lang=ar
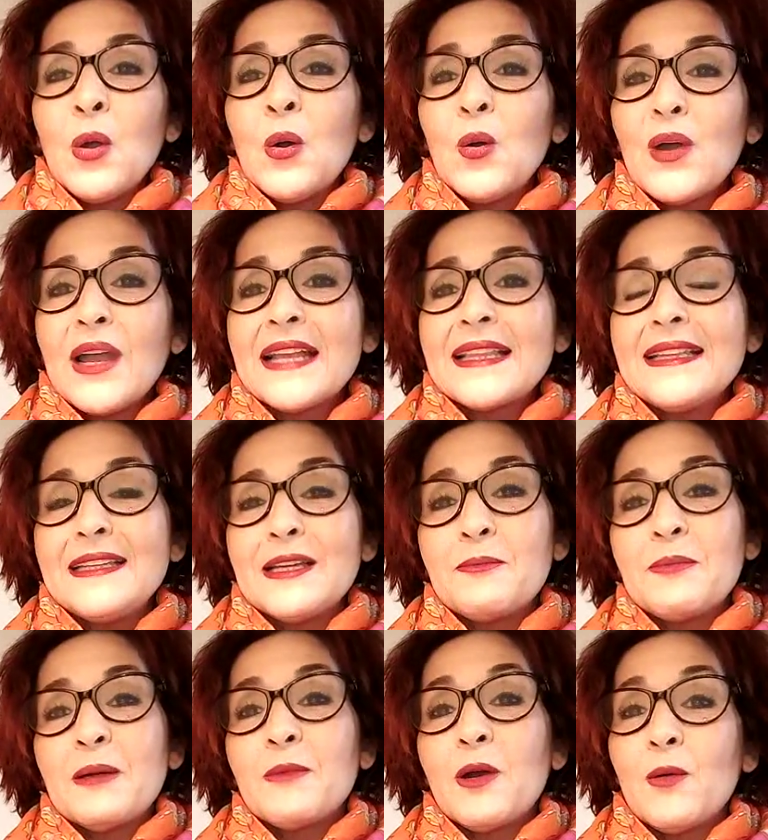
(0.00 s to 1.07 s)
وقالت لي
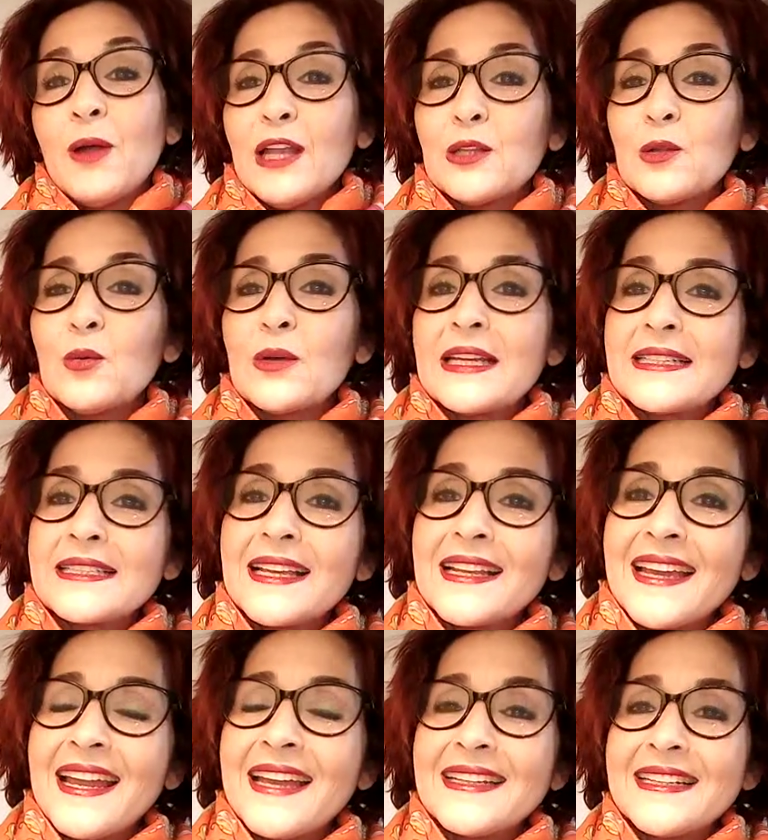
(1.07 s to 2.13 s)
ماما واحد الوقيته
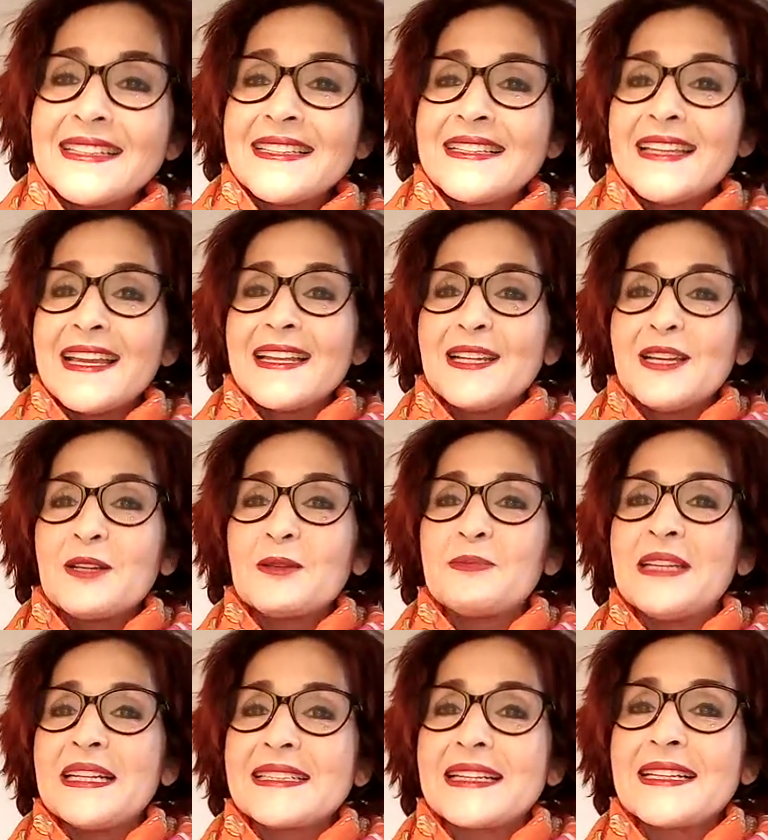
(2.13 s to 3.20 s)
القناه ديالك
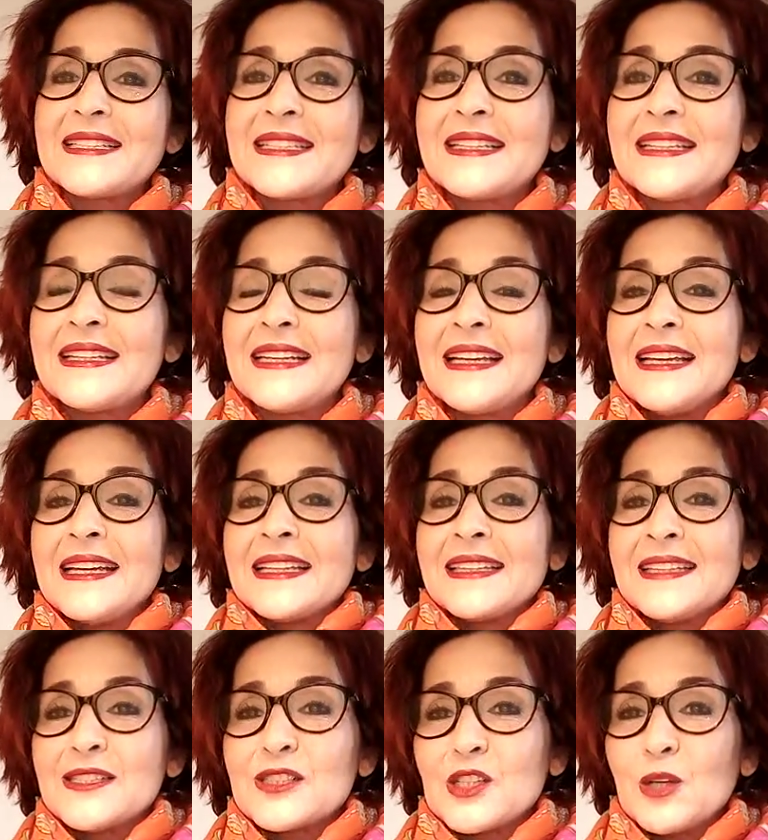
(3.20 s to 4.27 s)
بدات
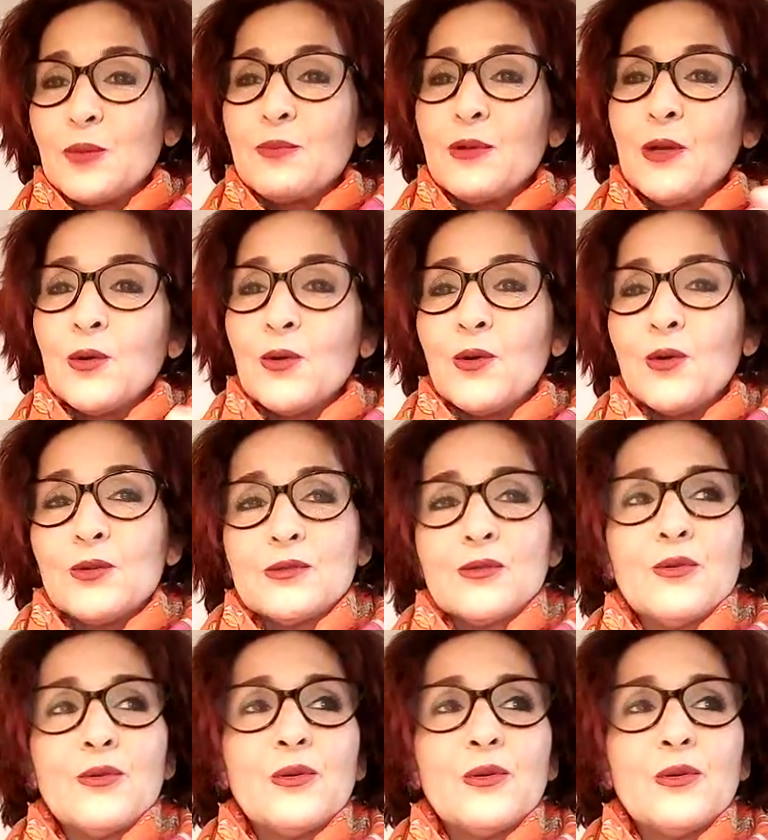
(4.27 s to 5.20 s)
كترجع باللور